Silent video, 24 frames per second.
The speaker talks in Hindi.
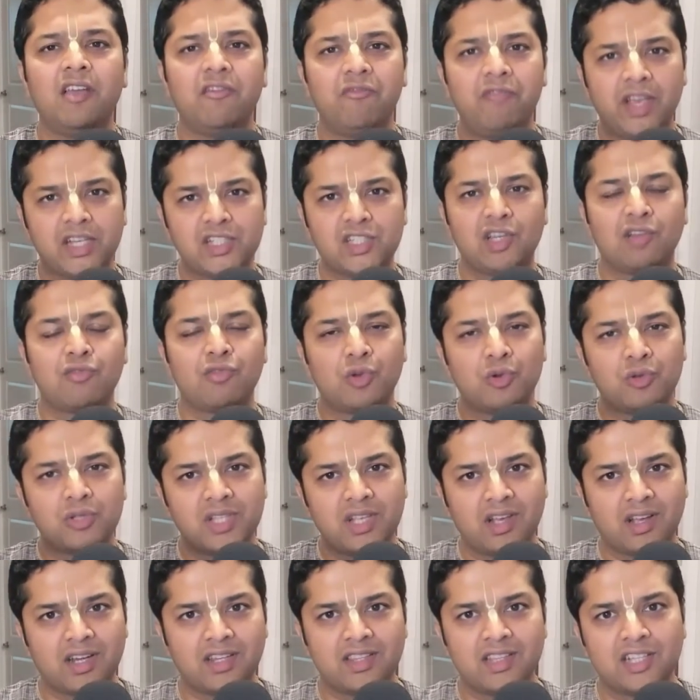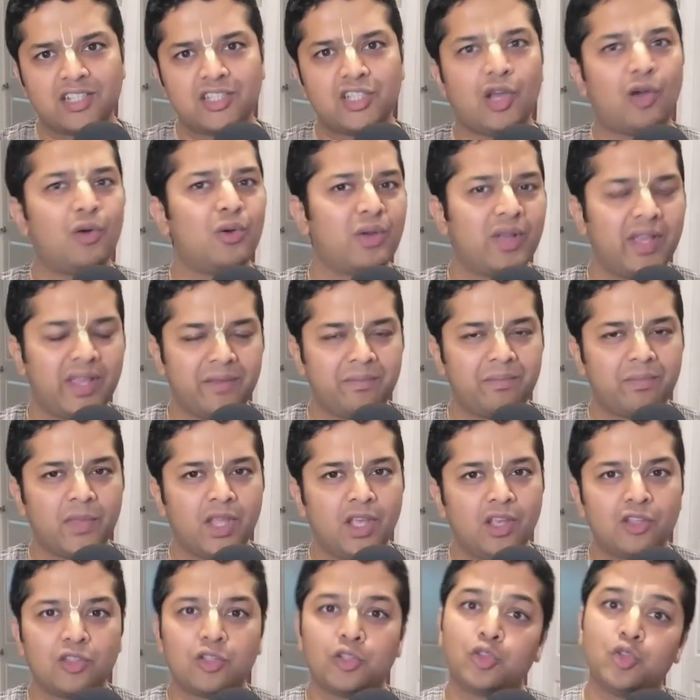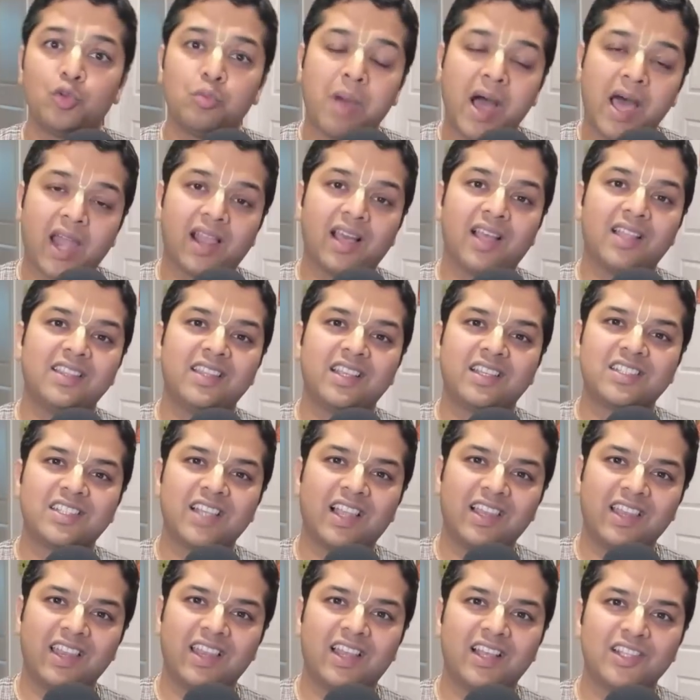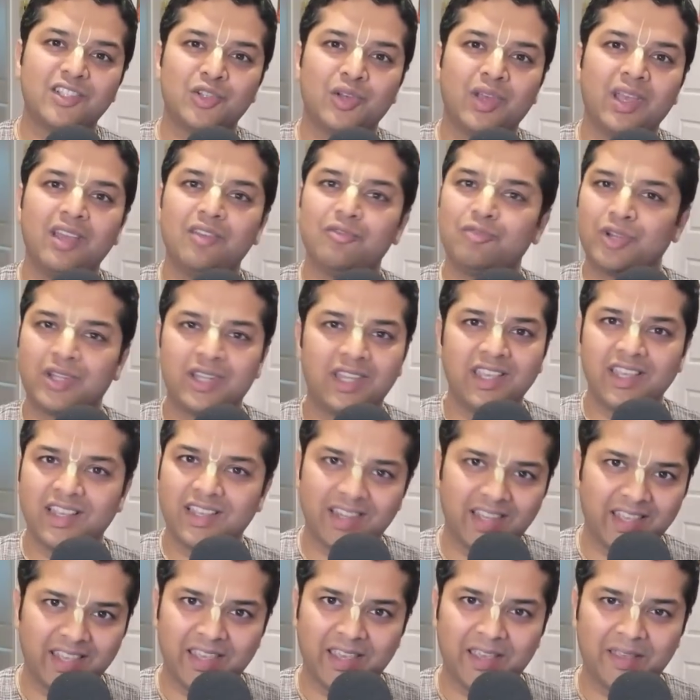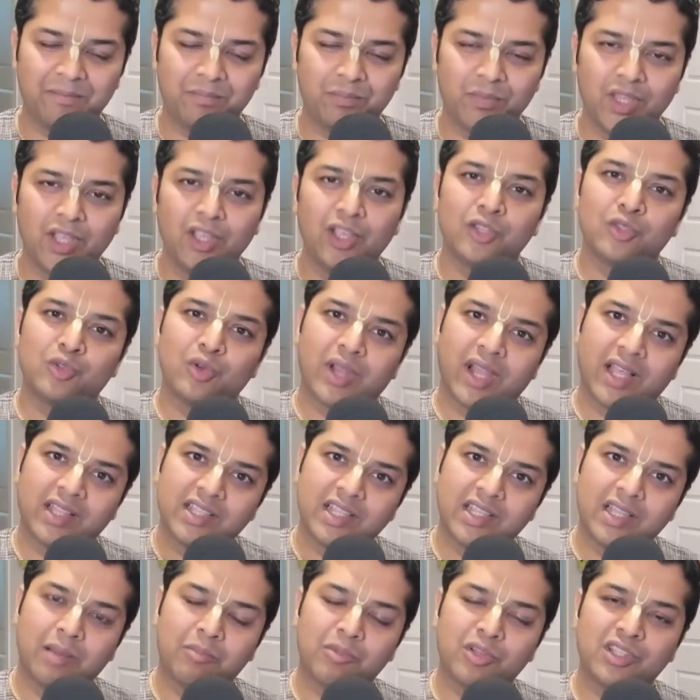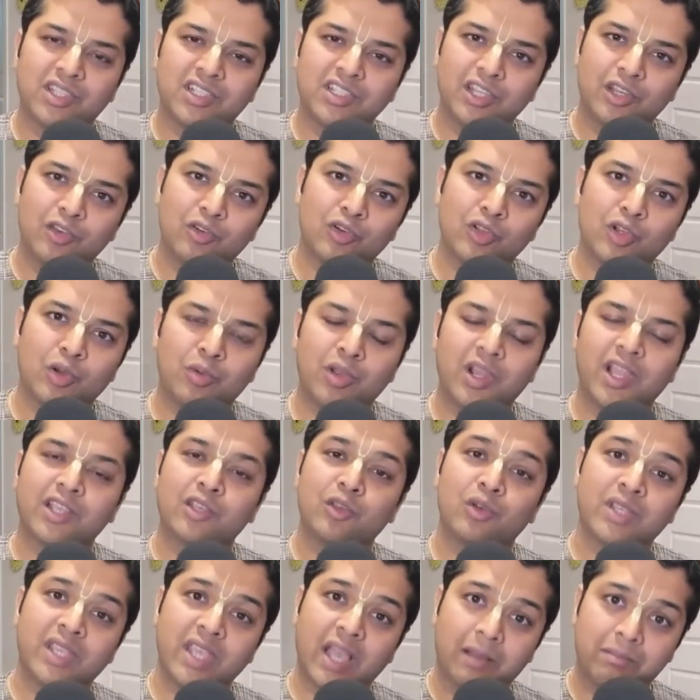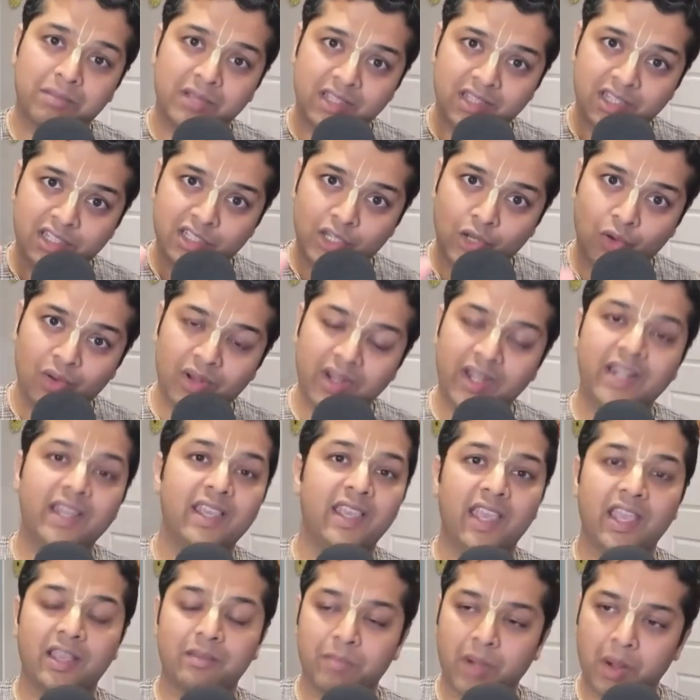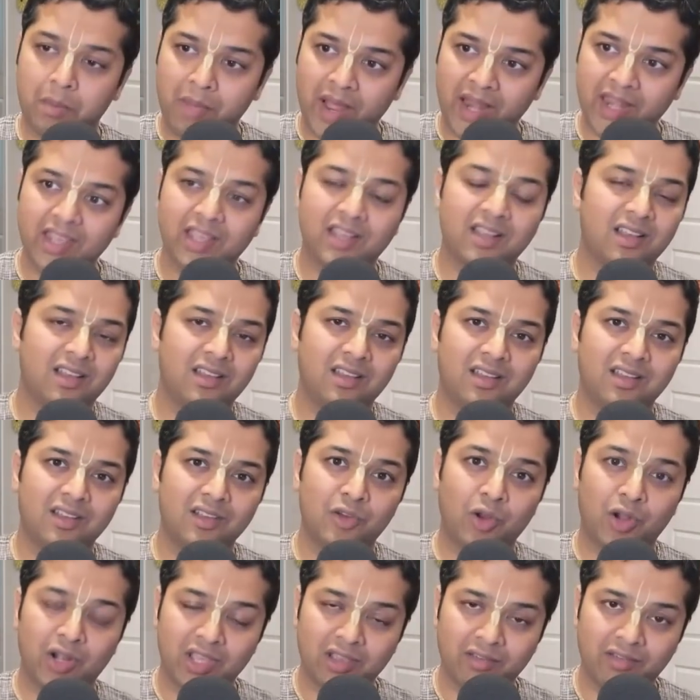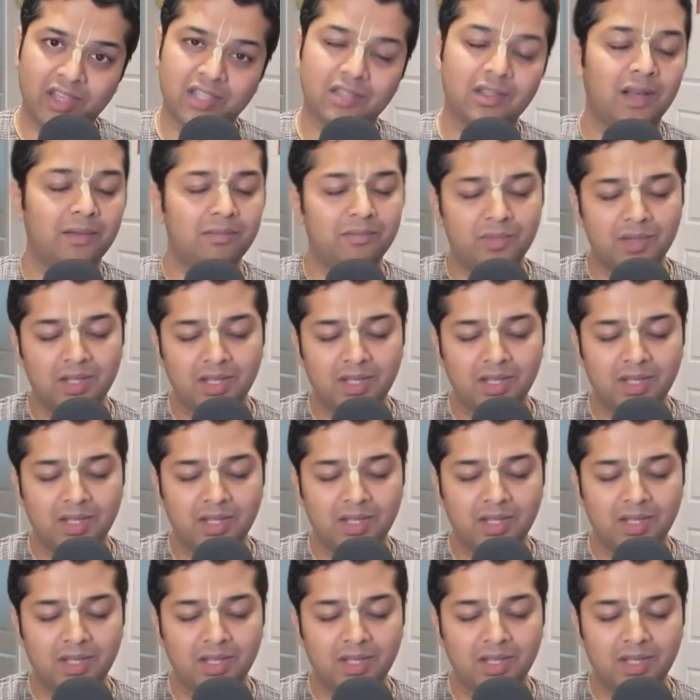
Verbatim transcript: वैष्णव गुरु से अगर दीक्षा हो गई तो दोबारा दीक्षा लेना जो है वो ठीक नहीं है तो राधा दामोदर जी ने उनको बोला क्योंकि आपकी दीक्षा ऑलरेडी एक प्रमाणिक गौड़िया